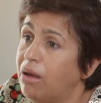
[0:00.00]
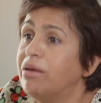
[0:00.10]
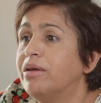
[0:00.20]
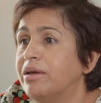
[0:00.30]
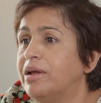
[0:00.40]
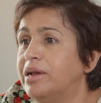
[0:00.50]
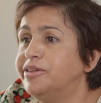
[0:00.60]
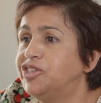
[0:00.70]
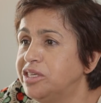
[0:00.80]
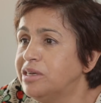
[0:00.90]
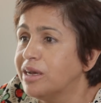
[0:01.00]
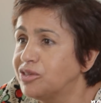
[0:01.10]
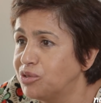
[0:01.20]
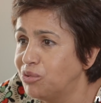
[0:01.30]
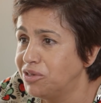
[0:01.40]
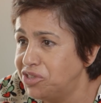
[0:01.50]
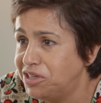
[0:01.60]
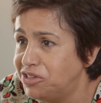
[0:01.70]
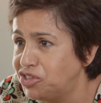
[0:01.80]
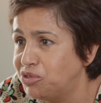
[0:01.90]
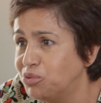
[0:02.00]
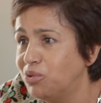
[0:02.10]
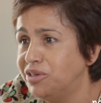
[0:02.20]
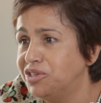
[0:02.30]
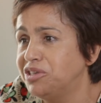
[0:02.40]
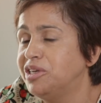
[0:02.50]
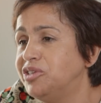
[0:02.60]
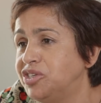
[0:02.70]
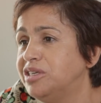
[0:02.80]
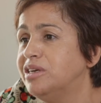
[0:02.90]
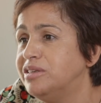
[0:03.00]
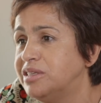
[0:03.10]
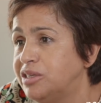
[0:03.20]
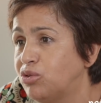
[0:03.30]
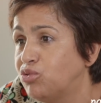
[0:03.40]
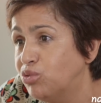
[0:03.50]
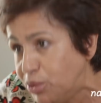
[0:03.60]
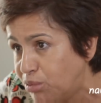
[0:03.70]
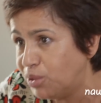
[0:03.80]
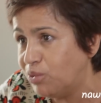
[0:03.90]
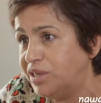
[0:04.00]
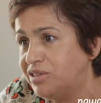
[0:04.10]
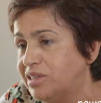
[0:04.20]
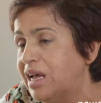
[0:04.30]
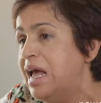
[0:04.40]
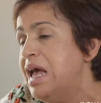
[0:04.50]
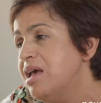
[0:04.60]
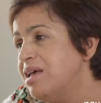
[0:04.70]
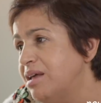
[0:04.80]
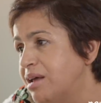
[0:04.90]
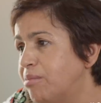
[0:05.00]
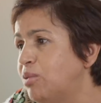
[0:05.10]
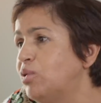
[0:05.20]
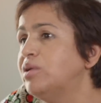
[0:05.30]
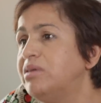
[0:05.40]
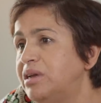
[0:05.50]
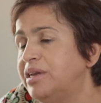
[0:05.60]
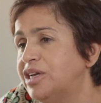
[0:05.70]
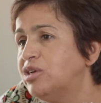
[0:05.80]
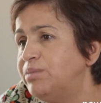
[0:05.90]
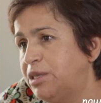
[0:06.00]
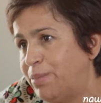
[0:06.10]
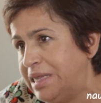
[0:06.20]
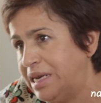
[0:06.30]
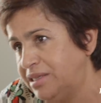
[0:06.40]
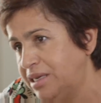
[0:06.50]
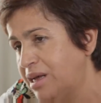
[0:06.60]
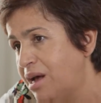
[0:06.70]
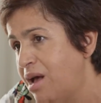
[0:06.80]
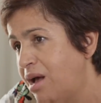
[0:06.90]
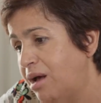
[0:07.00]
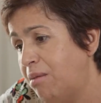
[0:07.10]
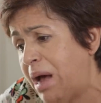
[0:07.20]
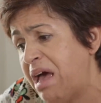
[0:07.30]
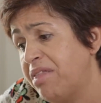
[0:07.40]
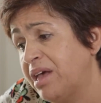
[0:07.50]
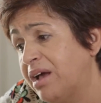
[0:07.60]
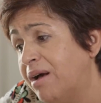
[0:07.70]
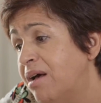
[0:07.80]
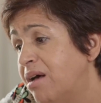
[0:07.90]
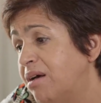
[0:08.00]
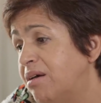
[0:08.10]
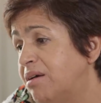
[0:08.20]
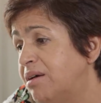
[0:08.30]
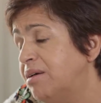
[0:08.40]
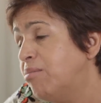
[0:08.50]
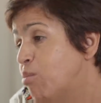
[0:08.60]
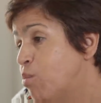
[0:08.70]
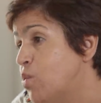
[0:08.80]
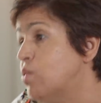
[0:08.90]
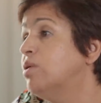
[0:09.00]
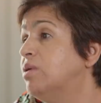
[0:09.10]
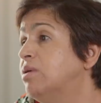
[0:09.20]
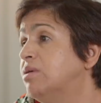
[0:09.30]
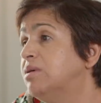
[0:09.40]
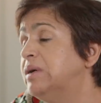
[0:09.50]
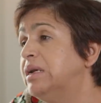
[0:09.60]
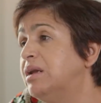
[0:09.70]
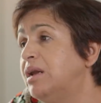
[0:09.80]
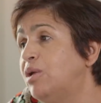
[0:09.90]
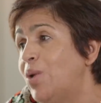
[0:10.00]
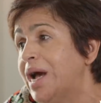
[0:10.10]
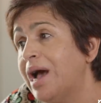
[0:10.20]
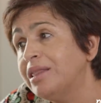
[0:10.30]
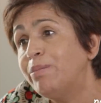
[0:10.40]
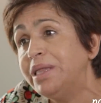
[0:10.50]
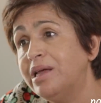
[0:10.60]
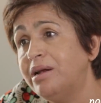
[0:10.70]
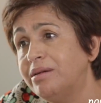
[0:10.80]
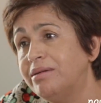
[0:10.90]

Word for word: اللي يجيه يحسر واللي يجيه يشد واللي يجيه يزيد يرده مدمن واللي يزيد ممكن ينجم يتبدل زاده مع هذاك أه بون أه الواقع تبدل